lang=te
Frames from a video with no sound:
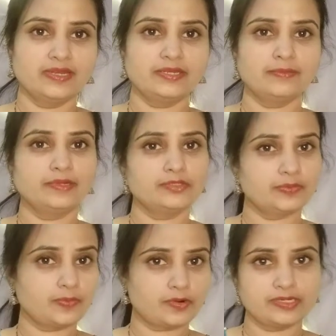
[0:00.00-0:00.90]
వెళ్ళేటప్పుడు
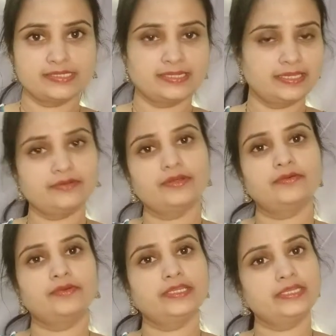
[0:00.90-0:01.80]
కొంచెం బార్డర్స్ లేకుండా
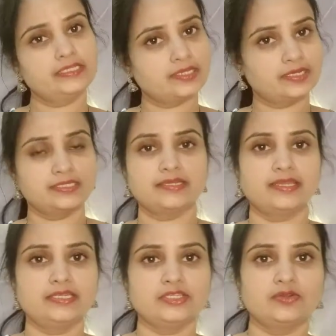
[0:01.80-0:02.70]
ఉంటేనే చాలా
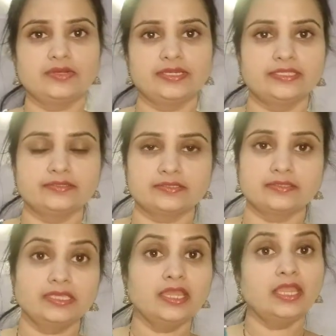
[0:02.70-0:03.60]
స్టైలిష్ లుక్ అనేది
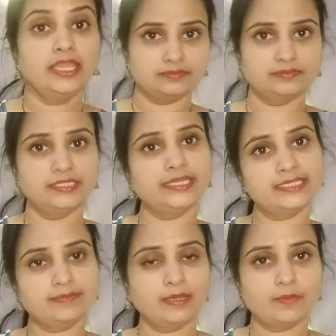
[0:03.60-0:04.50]
వస్తుంది ఇన్
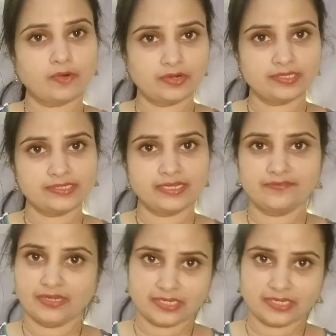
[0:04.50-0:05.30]
కేస్ మీకు బార్డర్స్ అనేవి